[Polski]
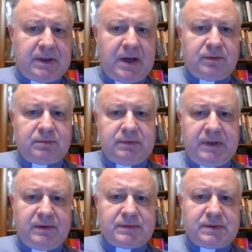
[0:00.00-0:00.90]
kraju,
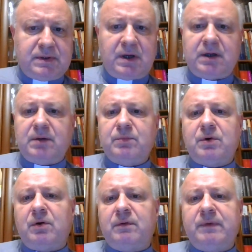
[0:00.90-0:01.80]
dając je
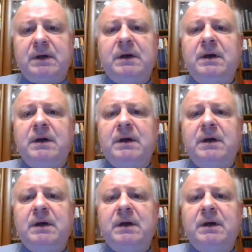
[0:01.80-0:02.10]
jakiemukolwiek